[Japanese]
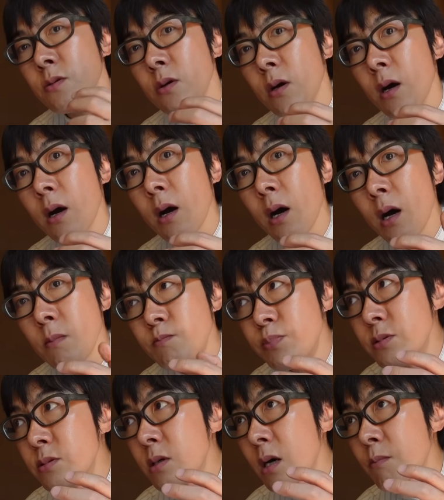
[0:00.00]
の
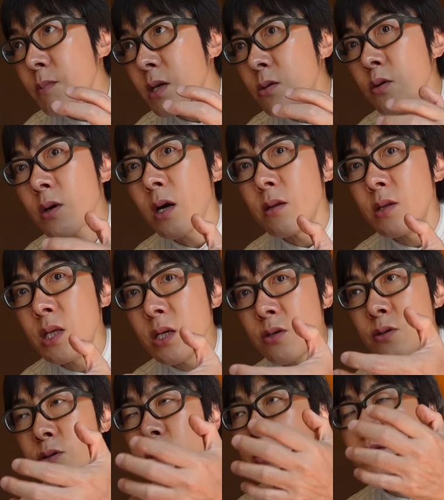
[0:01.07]
脂身とか
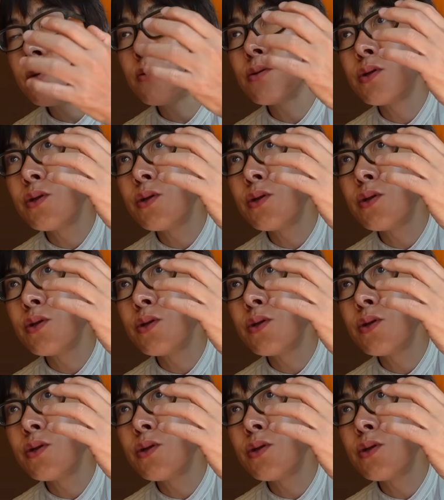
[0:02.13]
肉汁の